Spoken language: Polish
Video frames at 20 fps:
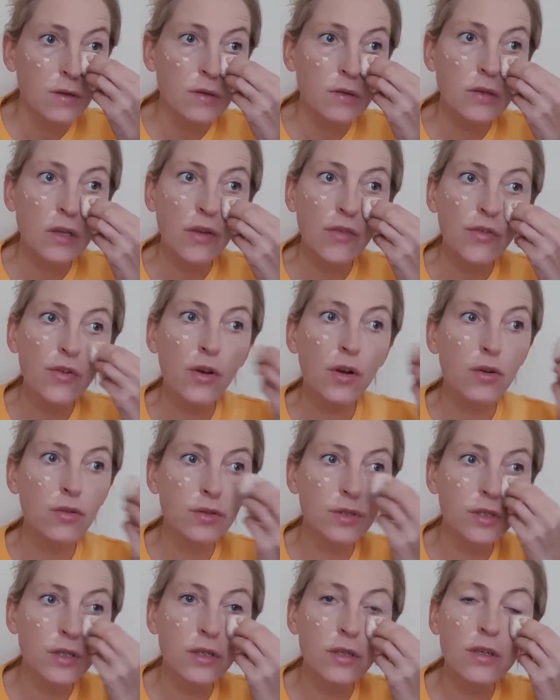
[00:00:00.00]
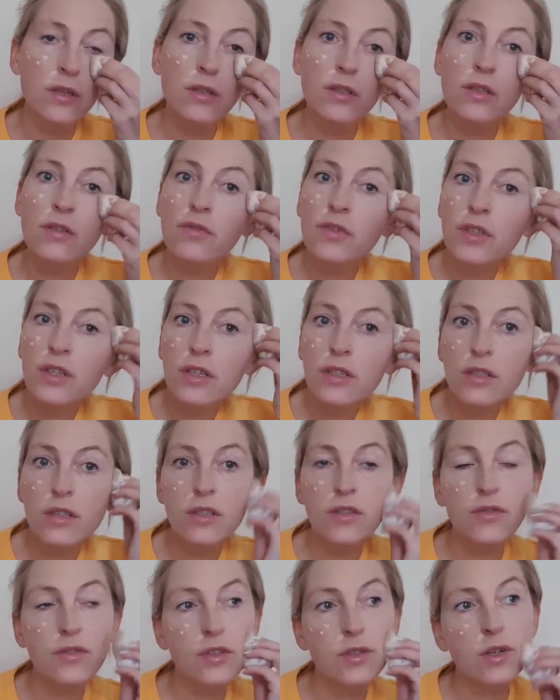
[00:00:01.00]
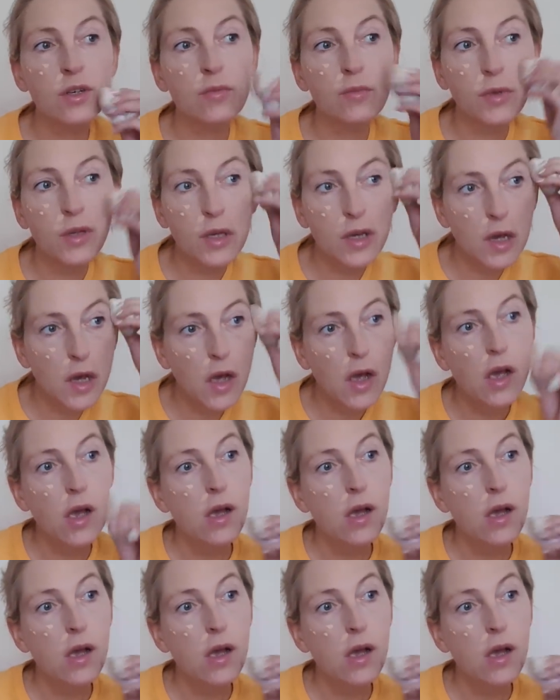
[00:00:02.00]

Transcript: Tutaj w kącik, gdzie widać zazwyczaj mi